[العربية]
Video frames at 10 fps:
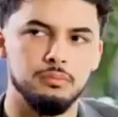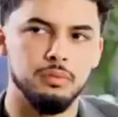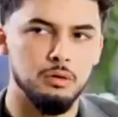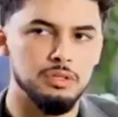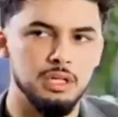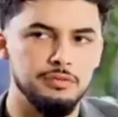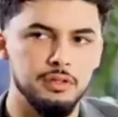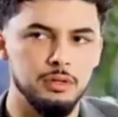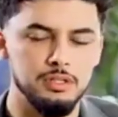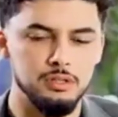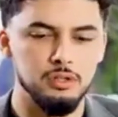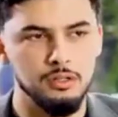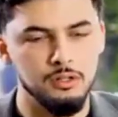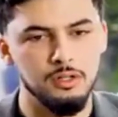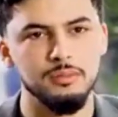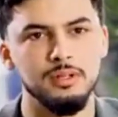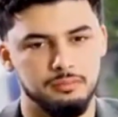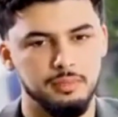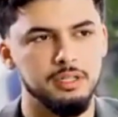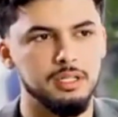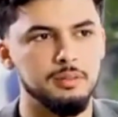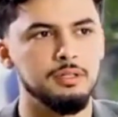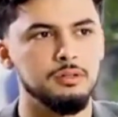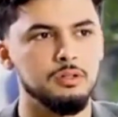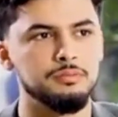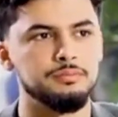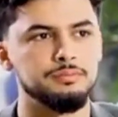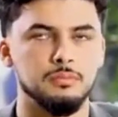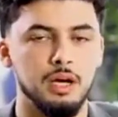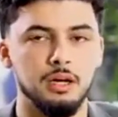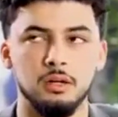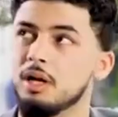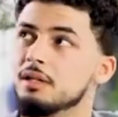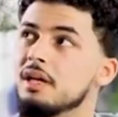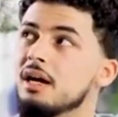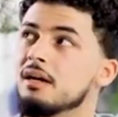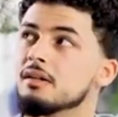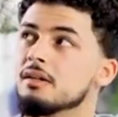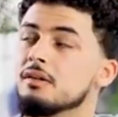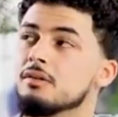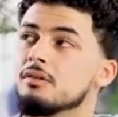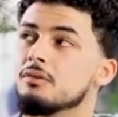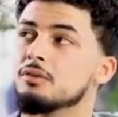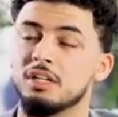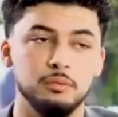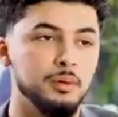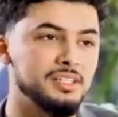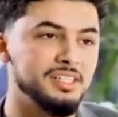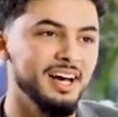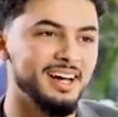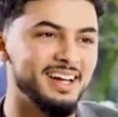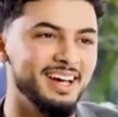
خاو شايفين وانا تنشوف لهم بغيت نخدم عندكم عقل واحد دار وشافوا بقى تيضحك